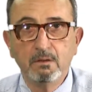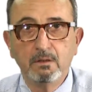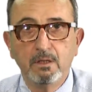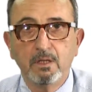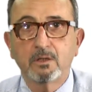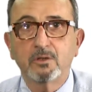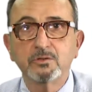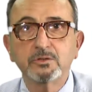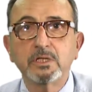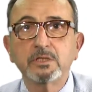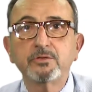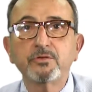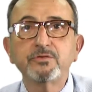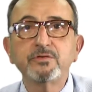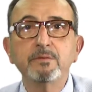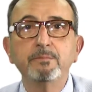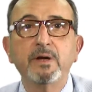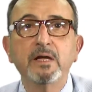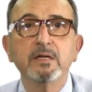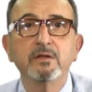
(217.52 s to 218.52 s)
El contrato
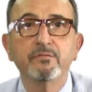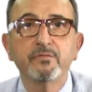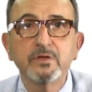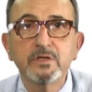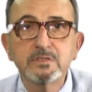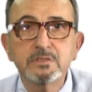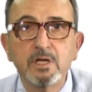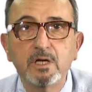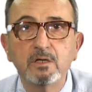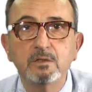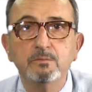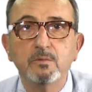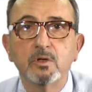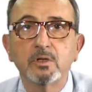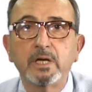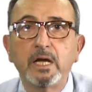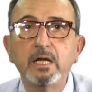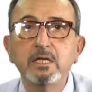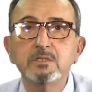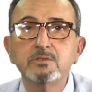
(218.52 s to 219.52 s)
se manifiesta como
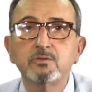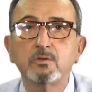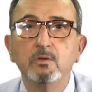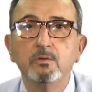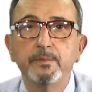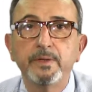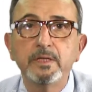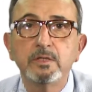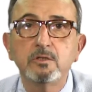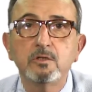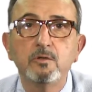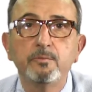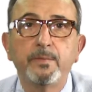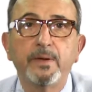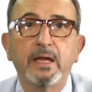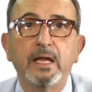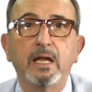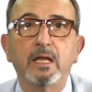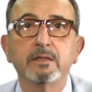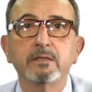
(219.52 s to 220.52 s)
el gran instrumento
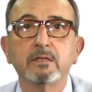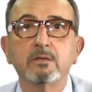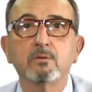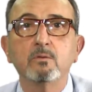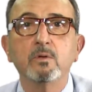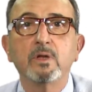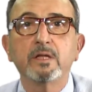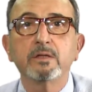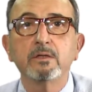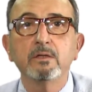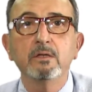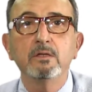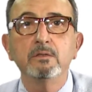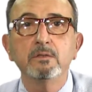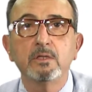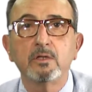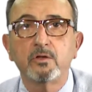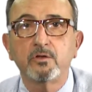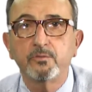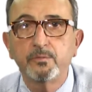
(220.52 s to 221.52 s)
para la
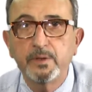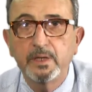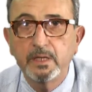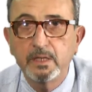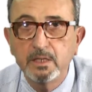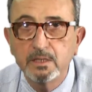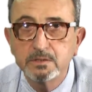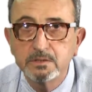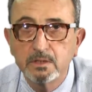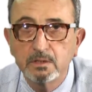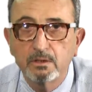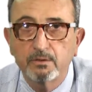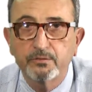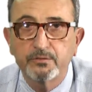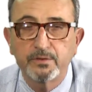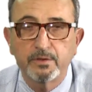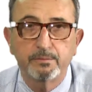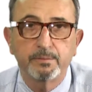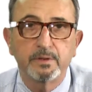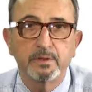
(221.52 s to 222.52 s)
circulación de los bienes y de los
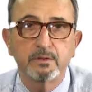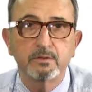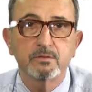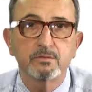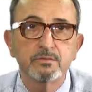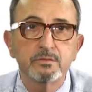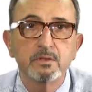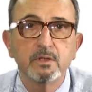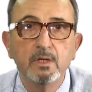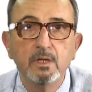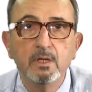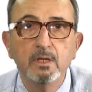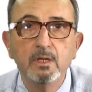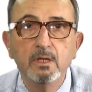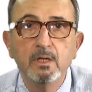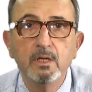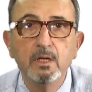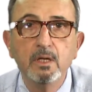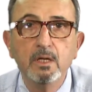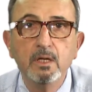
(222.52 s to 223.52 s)
servicios.
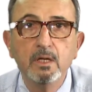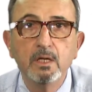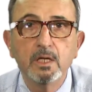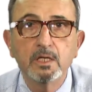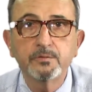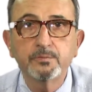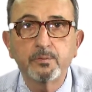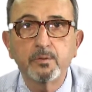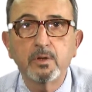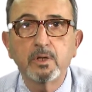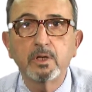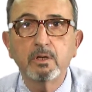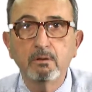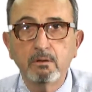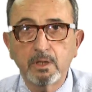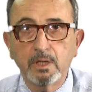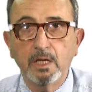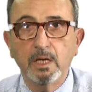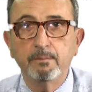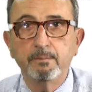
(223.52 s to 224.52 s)
Es por
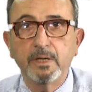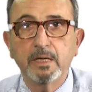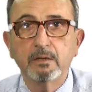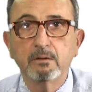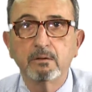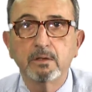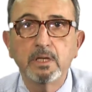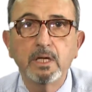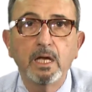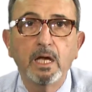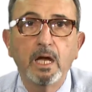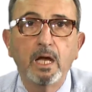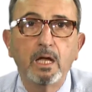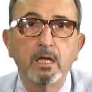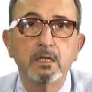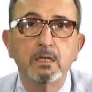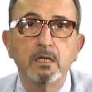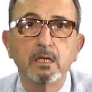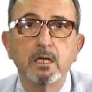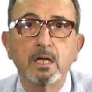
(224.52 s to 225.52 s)
ello que la
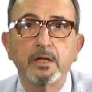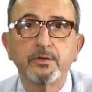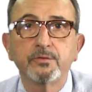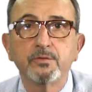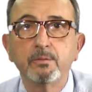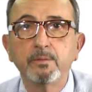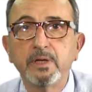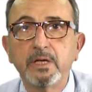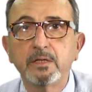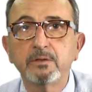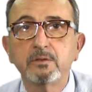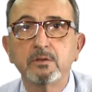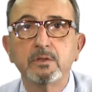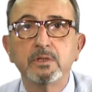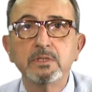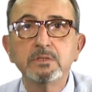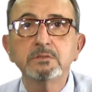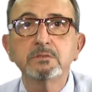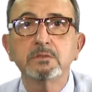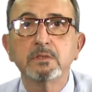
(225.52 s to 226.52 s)
mayoría de las
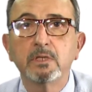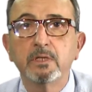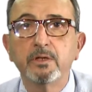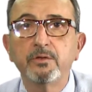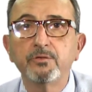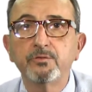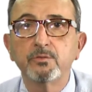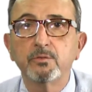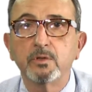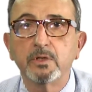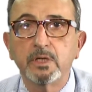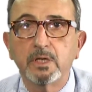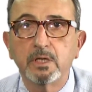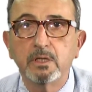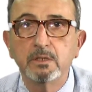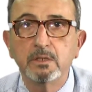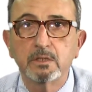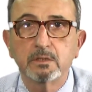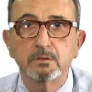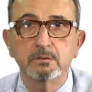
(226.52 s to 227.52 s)
obligaciones tienen su
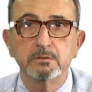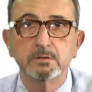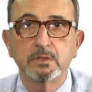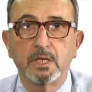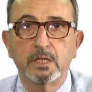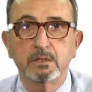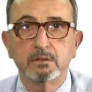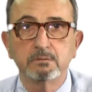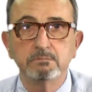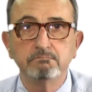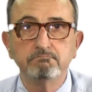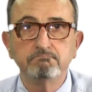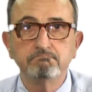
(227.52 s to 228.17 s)
origen en el contrato.